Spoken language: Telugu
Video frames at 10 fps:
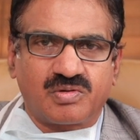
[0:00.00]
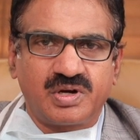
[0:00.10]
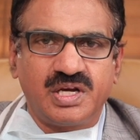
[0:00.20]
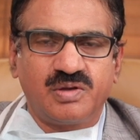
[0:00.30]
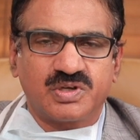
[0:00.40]

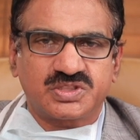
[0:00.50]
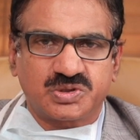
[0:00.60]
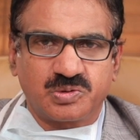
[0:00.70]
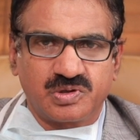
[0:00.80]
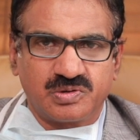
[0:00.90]
కొన్ని
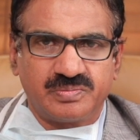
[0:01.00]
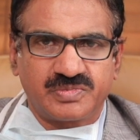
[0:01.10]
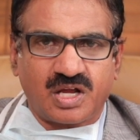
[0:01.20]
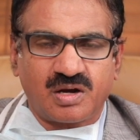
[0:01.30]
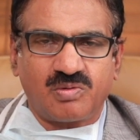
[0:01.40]
వస్తువులు
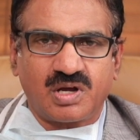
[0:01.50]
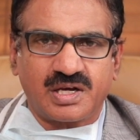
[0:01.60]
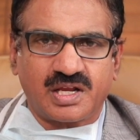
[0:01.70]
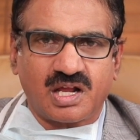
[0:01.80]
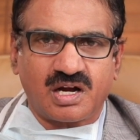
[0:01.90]

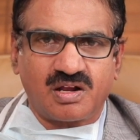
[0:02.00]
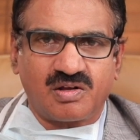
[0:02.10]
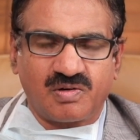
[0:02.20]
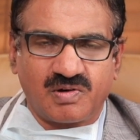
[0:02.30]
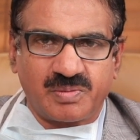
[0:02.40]
అనవారి
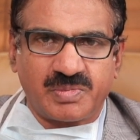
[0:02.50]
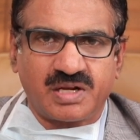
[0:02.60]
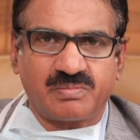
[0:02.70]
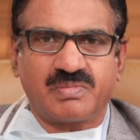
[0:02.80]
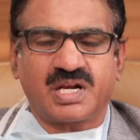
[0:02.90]
కారణాల వల్ల మన
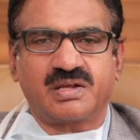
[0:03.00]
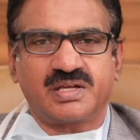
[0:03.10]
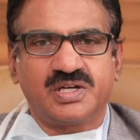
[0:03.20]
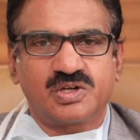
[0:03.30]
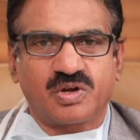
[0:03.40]
మన
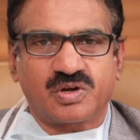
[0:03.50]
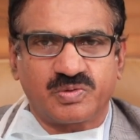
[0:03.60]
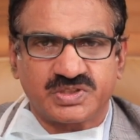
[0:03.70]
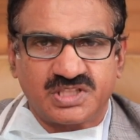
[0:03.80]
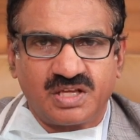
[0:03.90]
ఇంట్లోకి
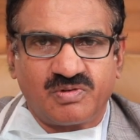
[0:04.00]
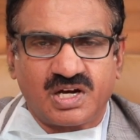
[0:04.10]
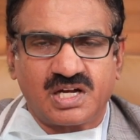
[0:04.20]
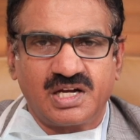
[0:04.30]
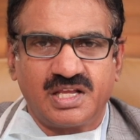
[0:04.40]
వస్తే
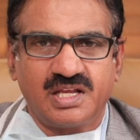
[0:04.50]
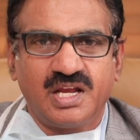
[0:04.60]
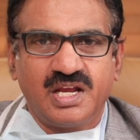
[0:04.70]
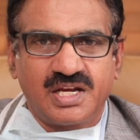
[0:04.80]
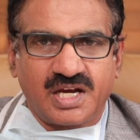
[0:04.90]
వాటిని
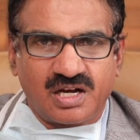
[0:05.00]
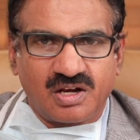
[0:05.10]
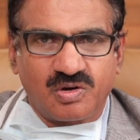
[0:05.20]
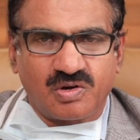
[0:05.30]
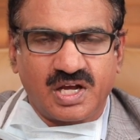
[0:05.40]

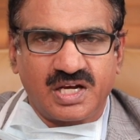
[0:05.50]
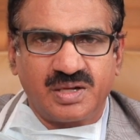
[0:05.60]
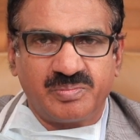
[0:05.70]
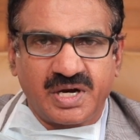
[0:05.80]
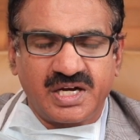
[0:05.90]
ఎండలో కానీ
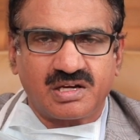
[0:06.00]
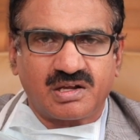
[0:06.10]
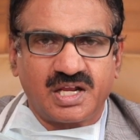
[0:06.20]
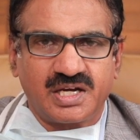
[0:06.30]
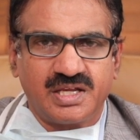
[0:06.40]
బయట
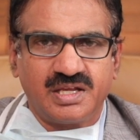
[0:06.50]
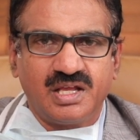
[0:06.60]
కానీ